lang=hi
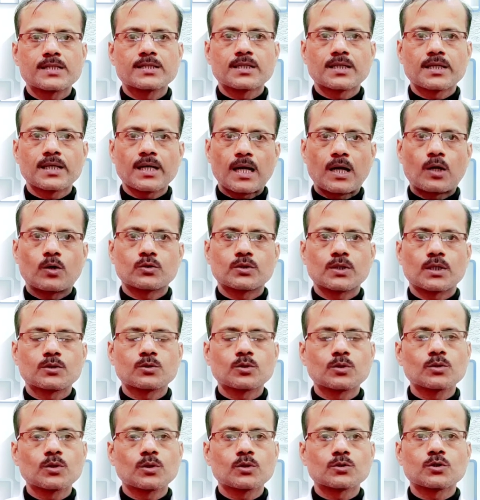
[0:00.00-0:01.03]
बैच क्या होता है
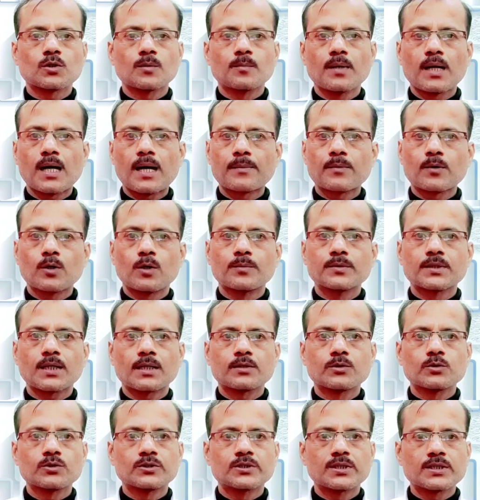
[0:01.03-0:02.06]
तो दोस्तों मैं आपको बता
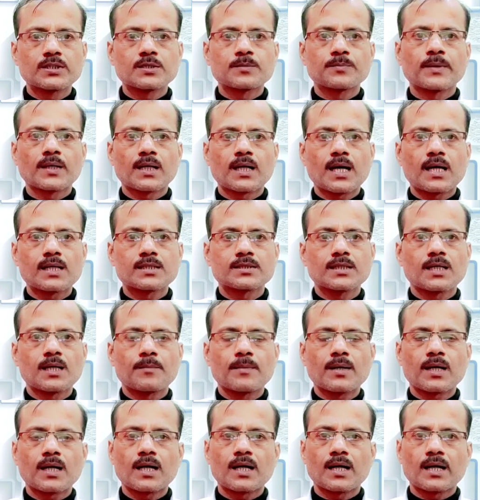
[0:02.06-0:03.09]
दूं जिस प्रकार से
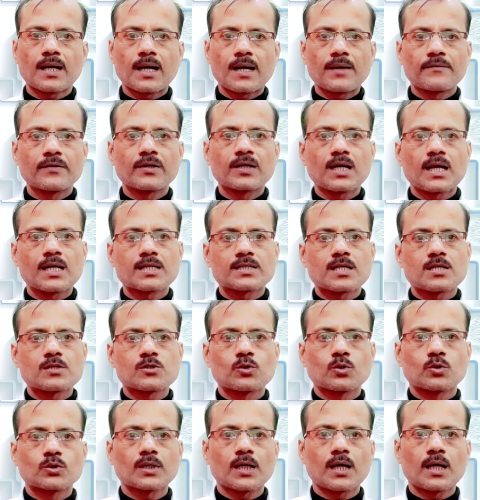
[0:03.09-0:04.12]
हमारा ड्राइविंग लाइसेंस
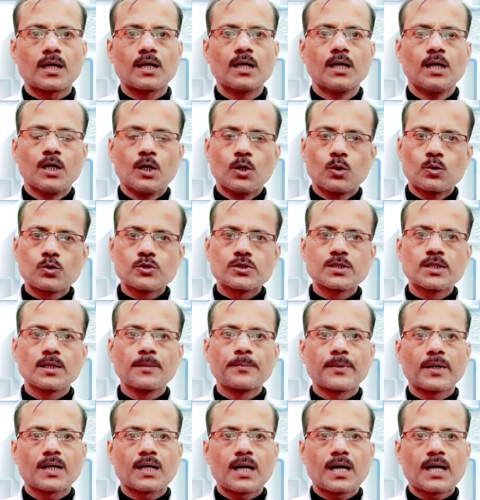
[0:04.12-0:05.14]
होता है उसी
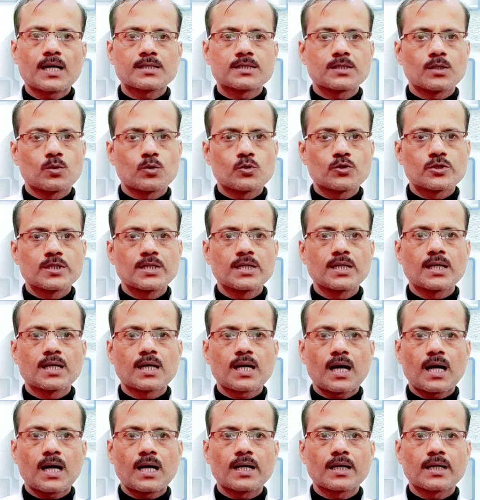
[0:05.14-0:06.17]
प्रकार से उसी
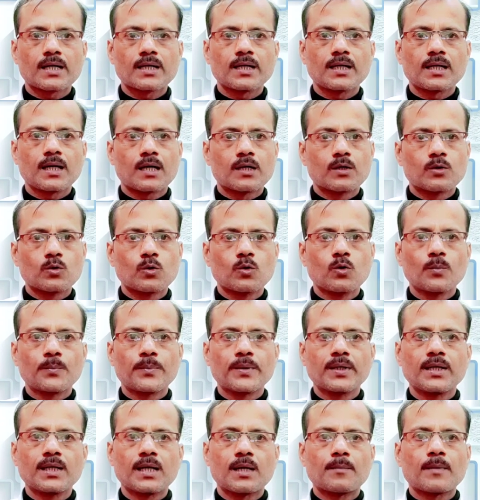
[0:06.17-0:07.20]
कार्ड के अनुरूप
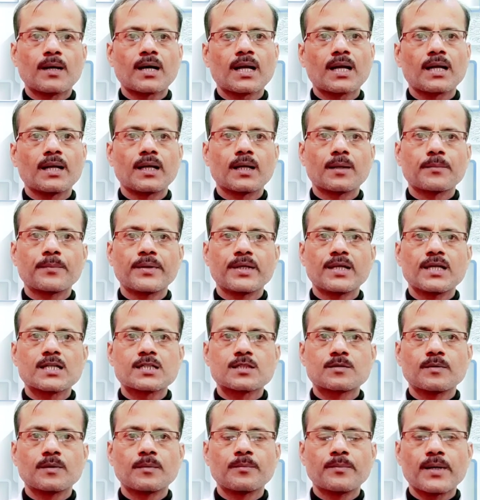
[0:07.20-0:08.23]
ही हमारा एक
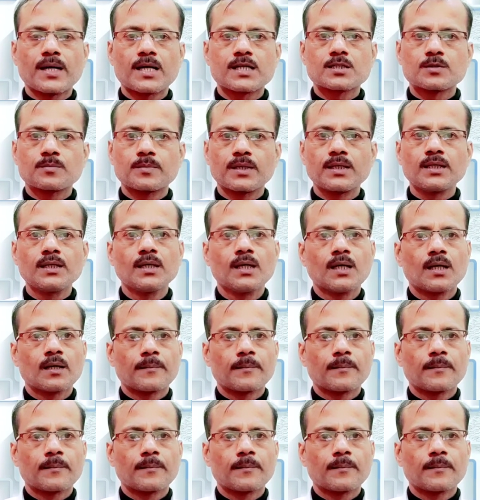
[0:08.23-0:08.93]
पीएसबी बैच भी